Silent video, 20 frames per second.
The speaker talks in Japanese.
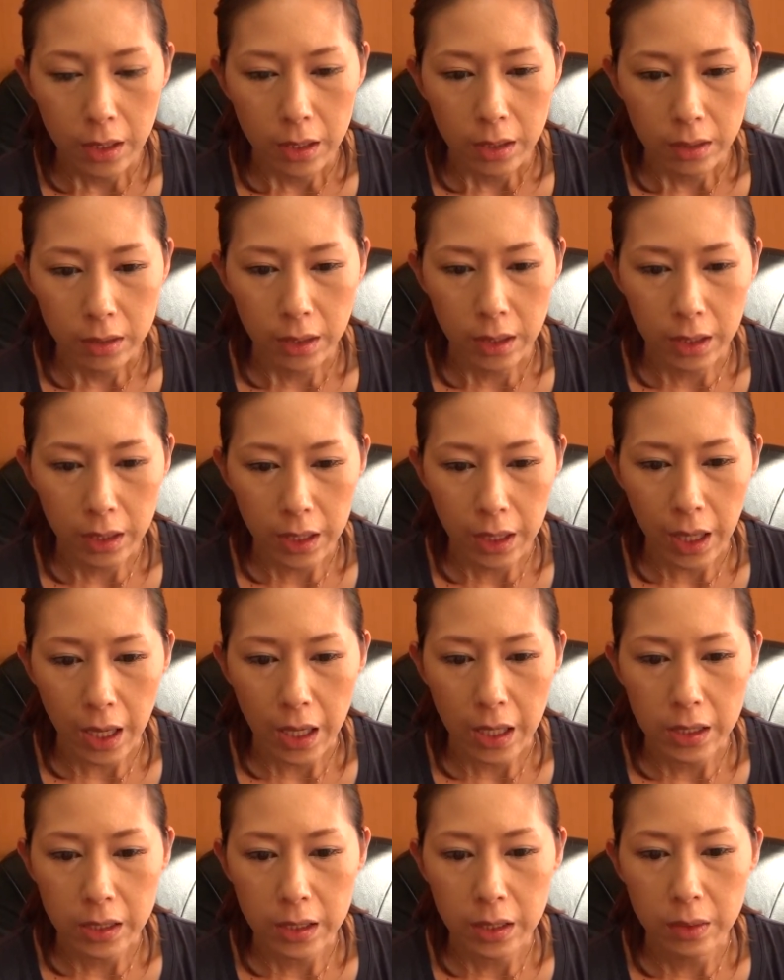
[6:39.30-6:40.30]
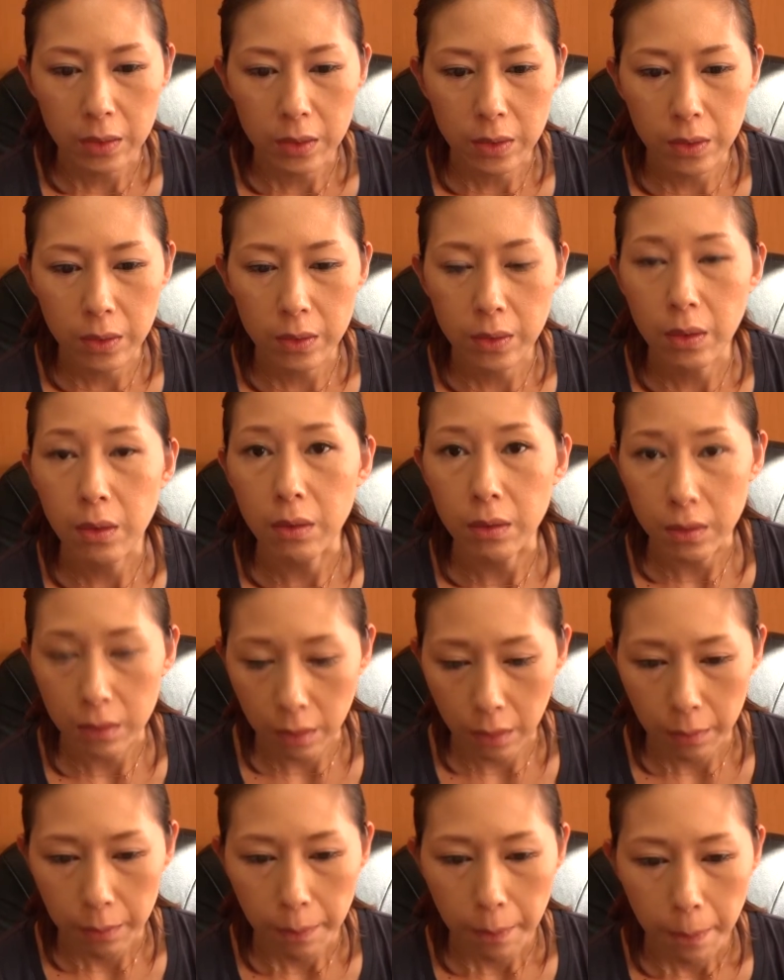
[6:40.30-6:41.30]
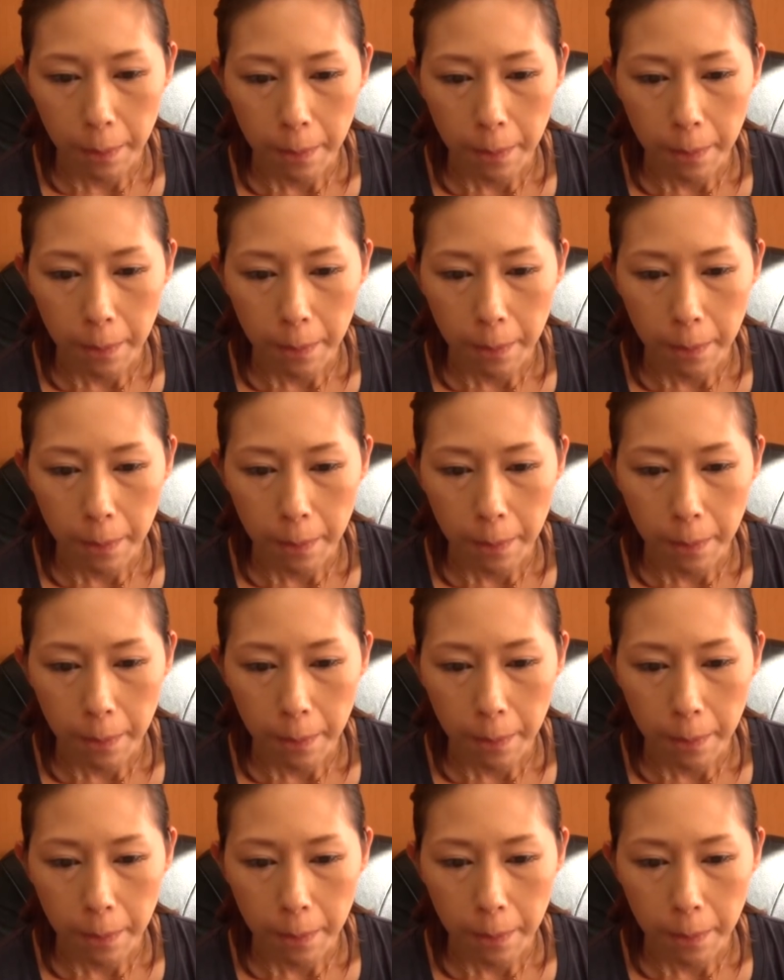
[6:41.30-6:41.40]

次に H2 要素。